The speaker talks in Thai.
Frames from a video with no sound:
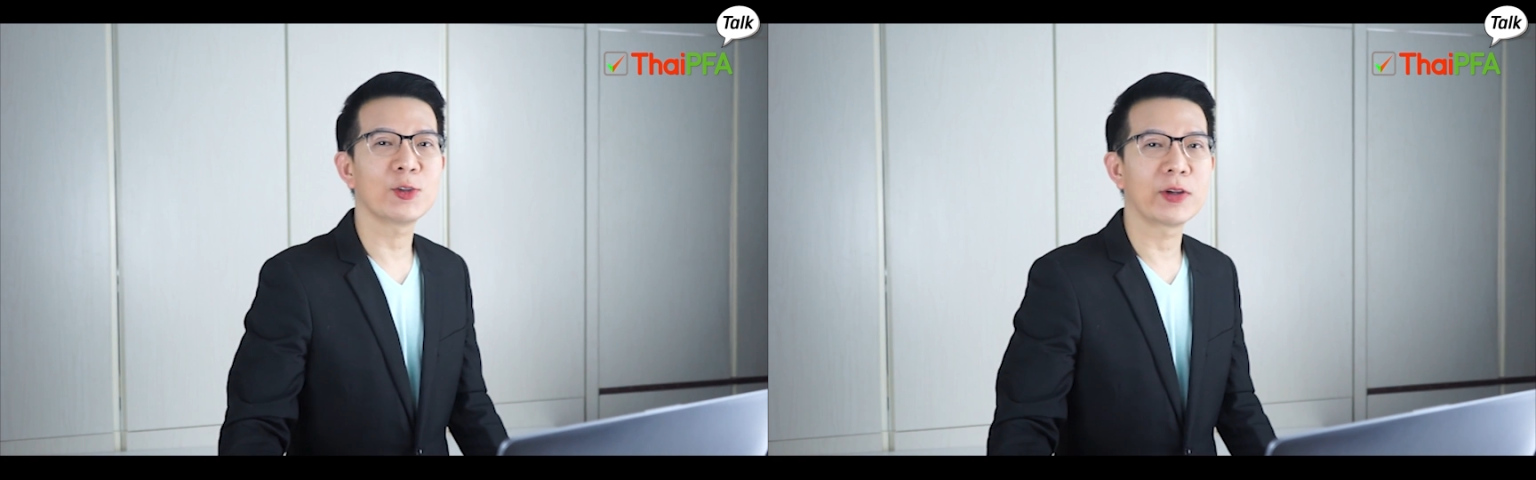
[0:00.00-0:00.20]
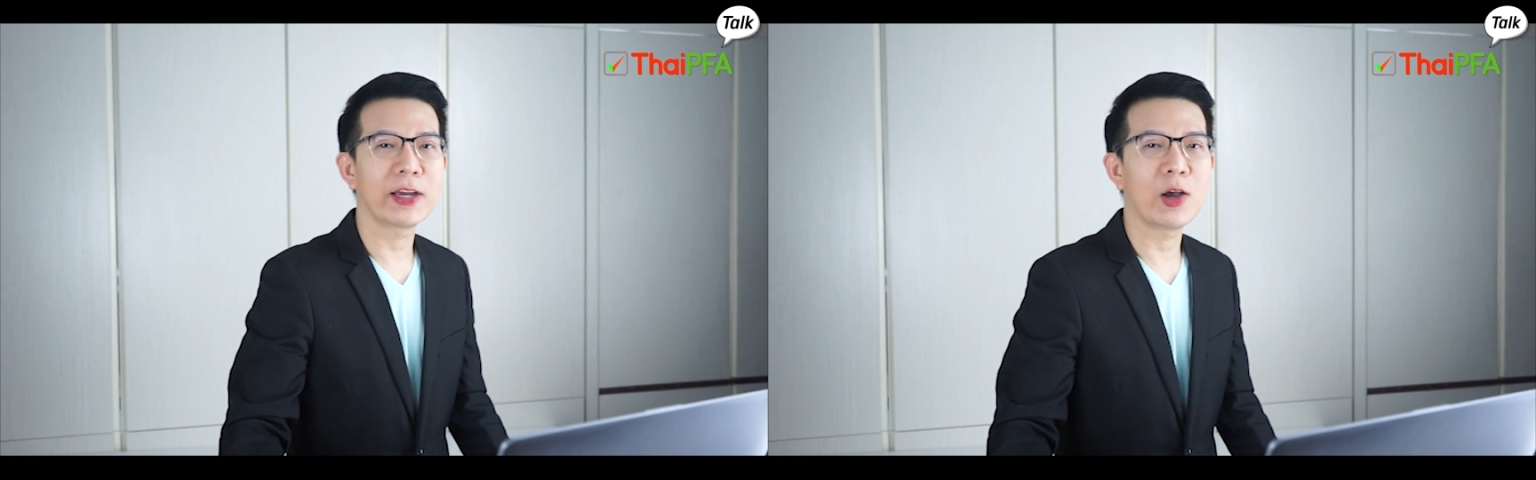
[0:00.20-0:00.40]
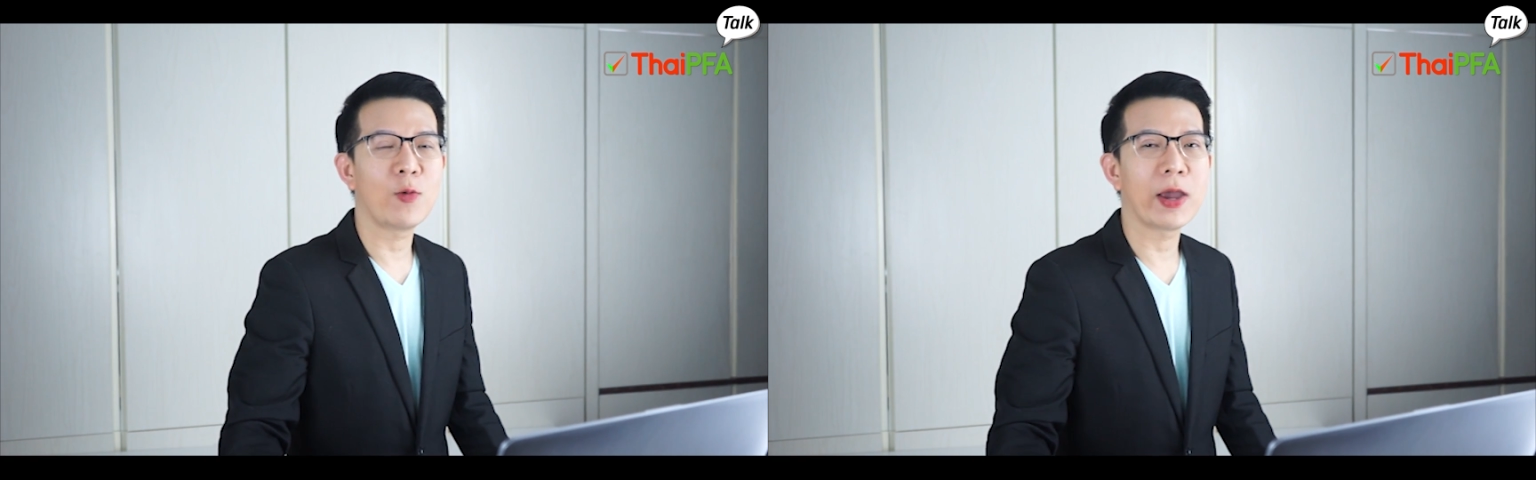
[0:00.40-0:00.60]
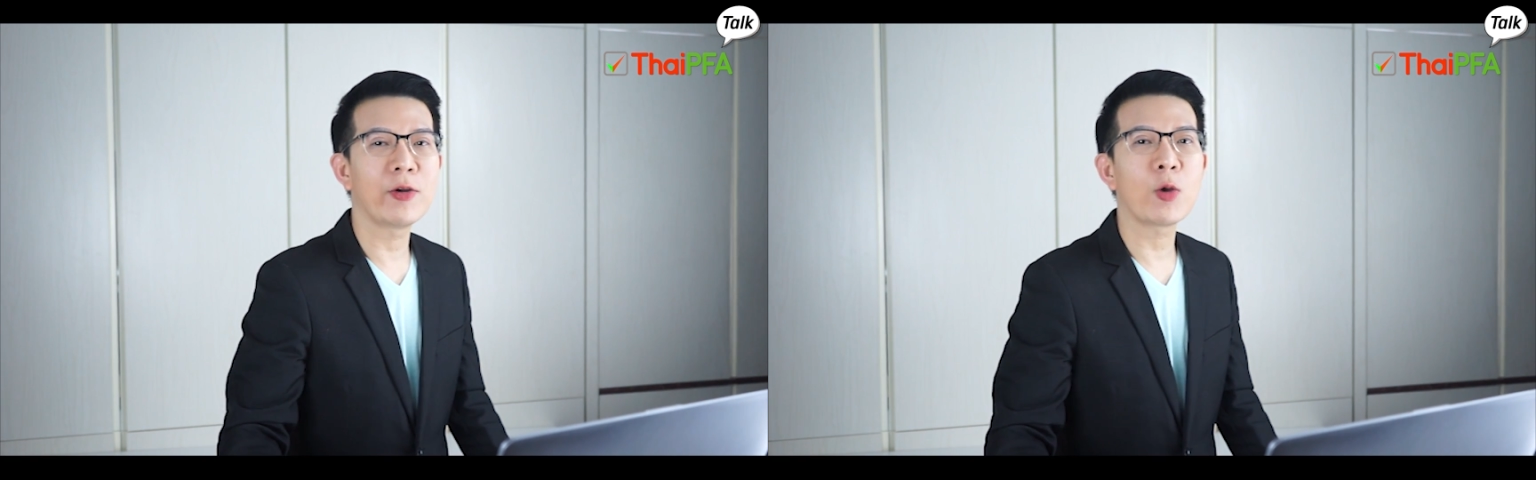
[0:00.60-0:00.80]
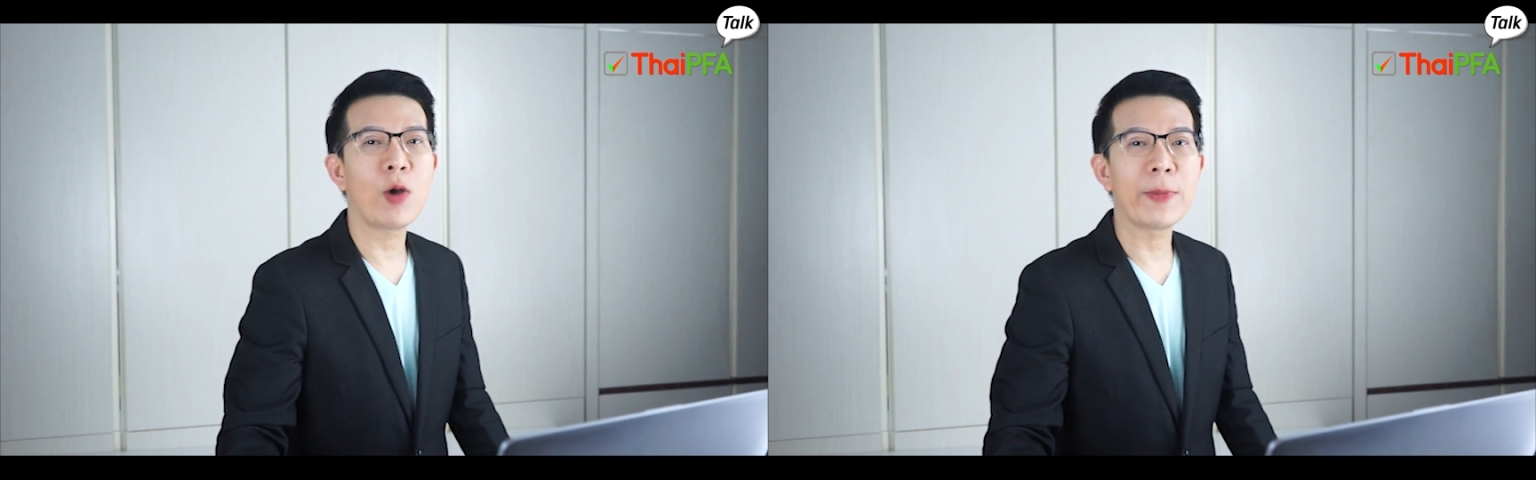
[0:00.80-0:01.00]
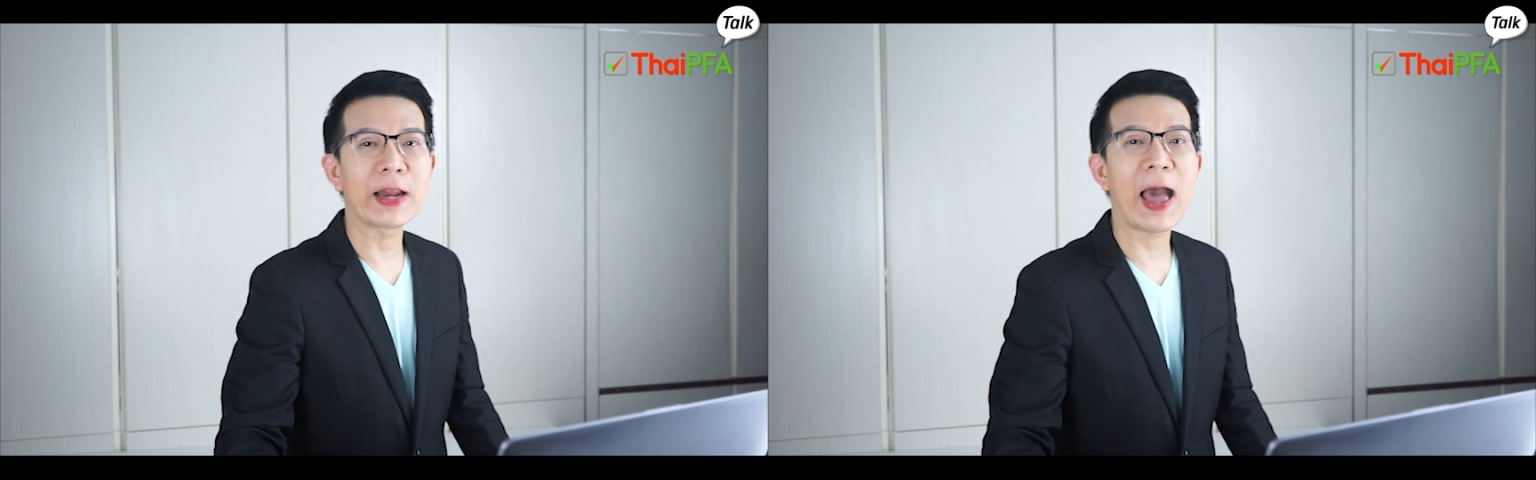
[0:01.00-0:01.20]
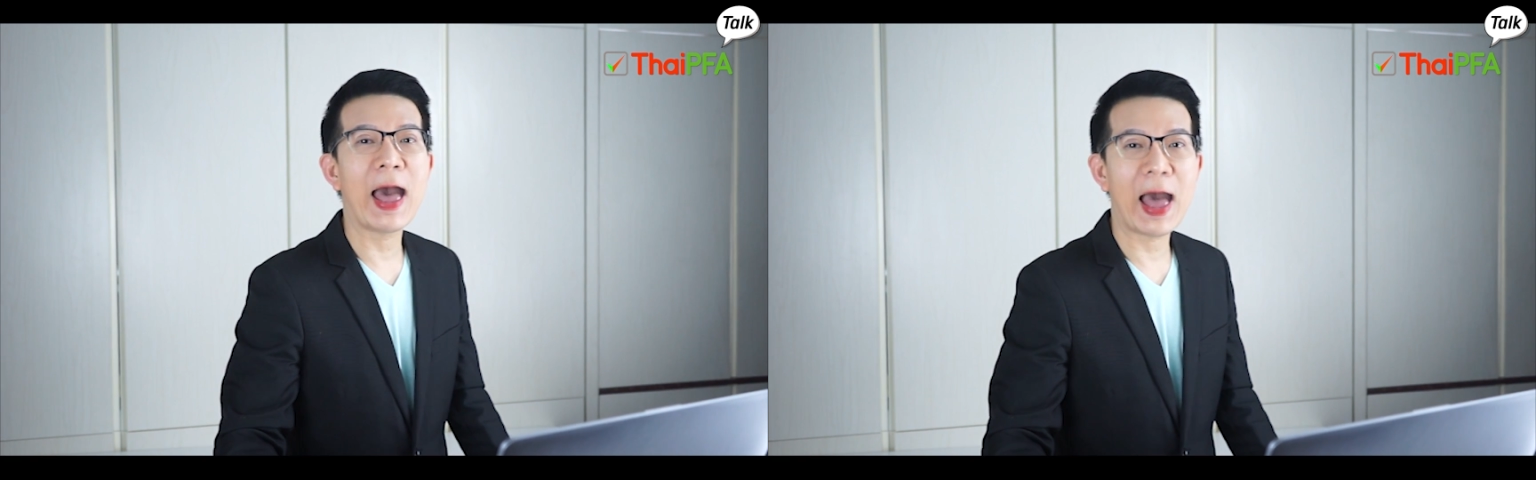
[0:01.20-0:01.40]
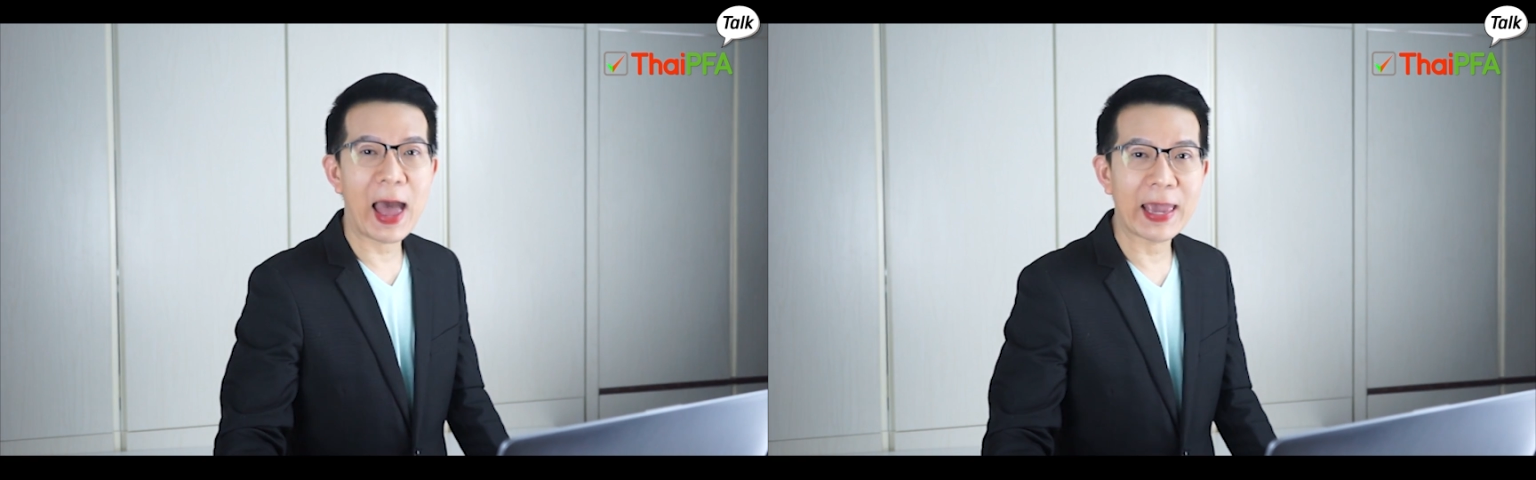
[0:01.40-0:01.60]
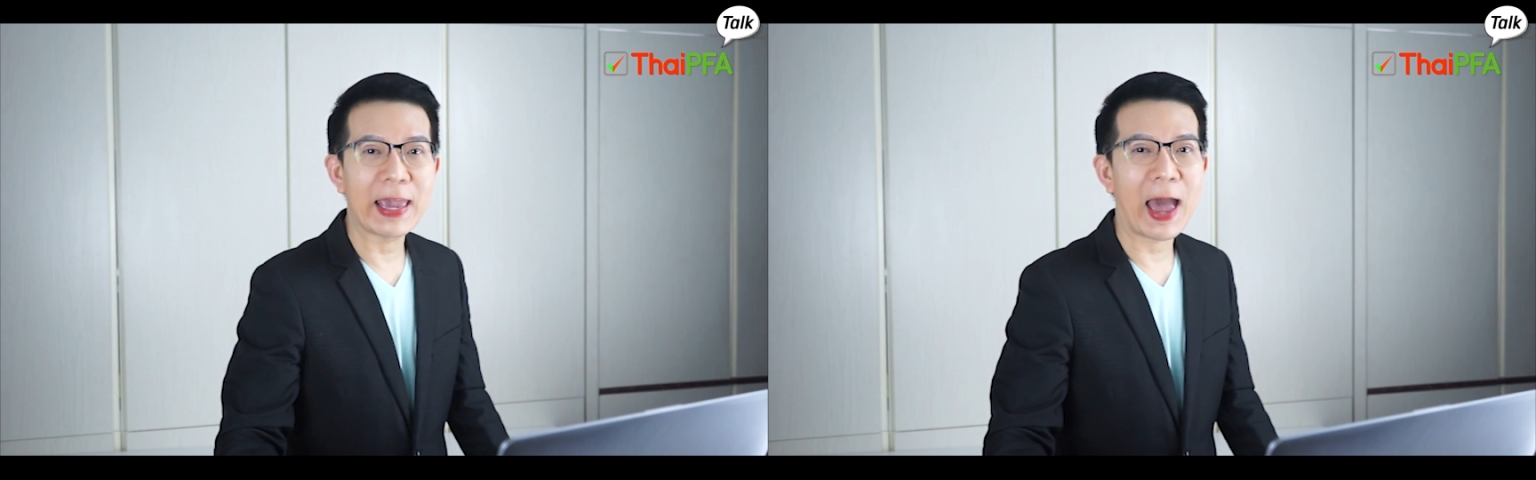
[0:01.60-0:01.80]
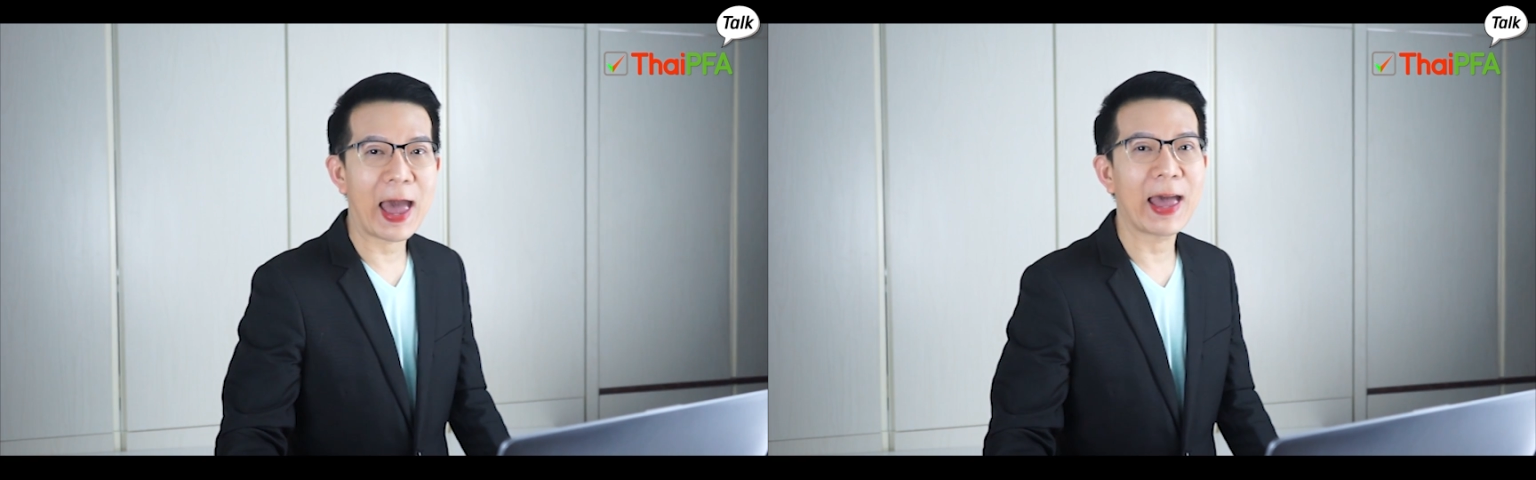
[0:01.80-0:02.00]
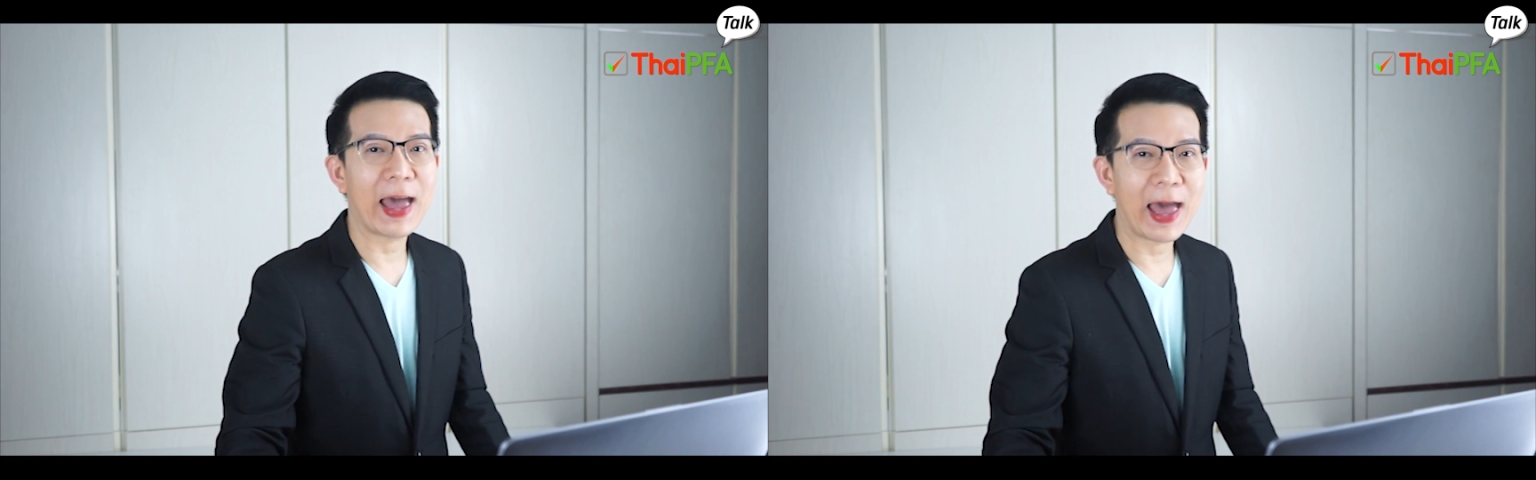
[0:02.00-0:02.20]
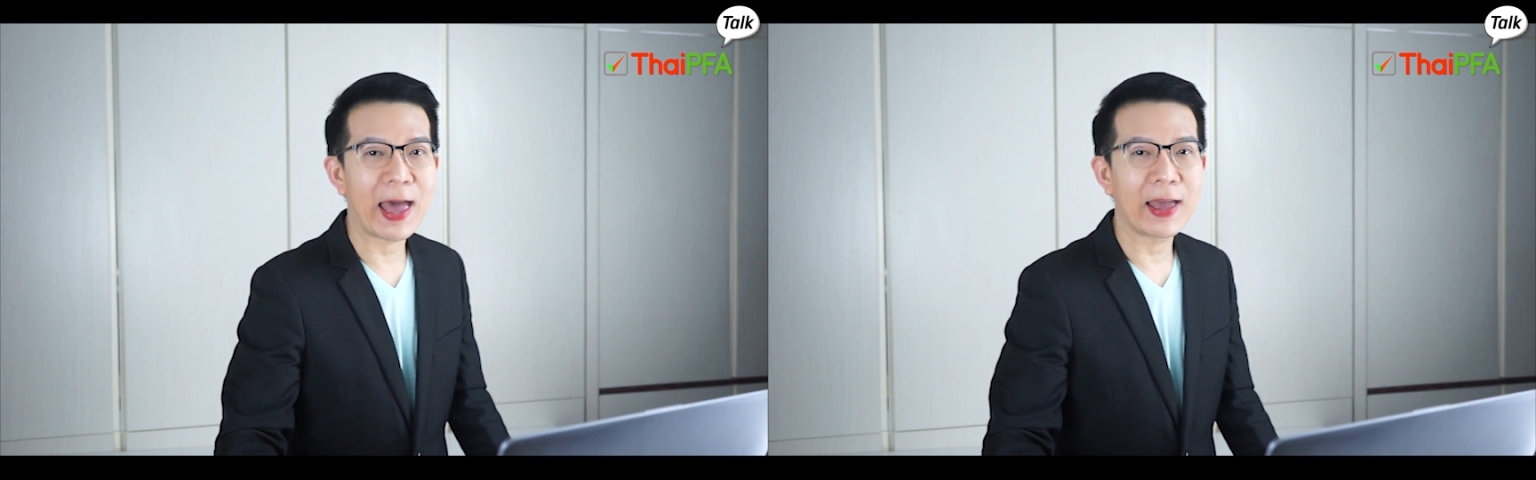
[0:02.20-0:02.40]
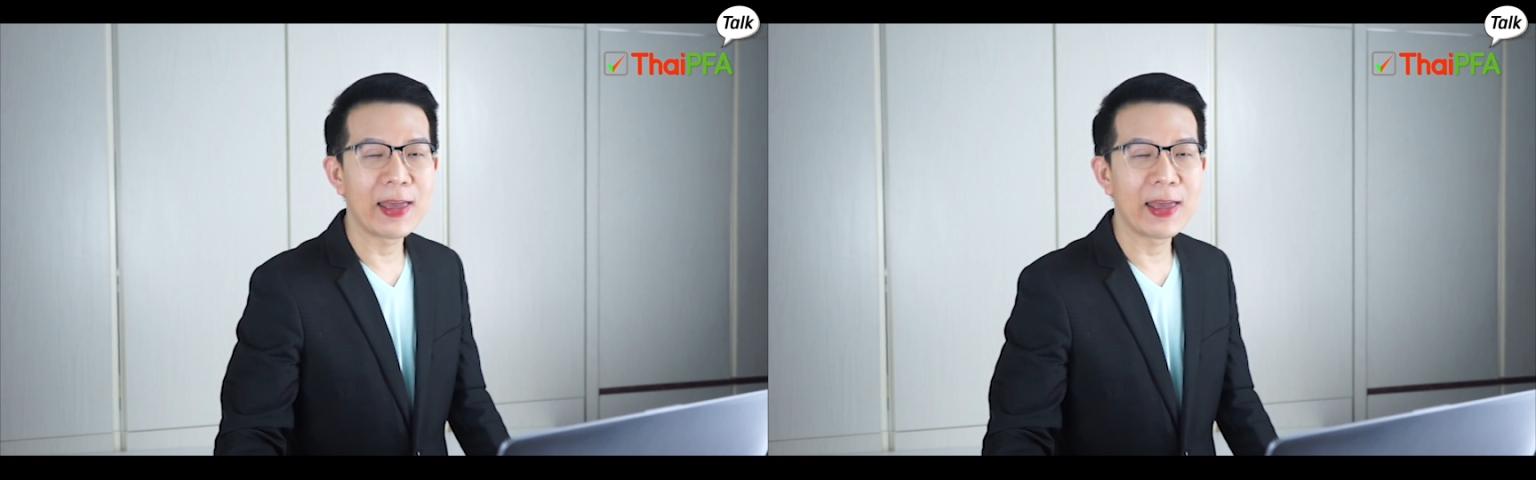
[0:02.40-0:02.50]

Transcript: จงกันเอาไว้เรียกว่าเป็นค่า IRR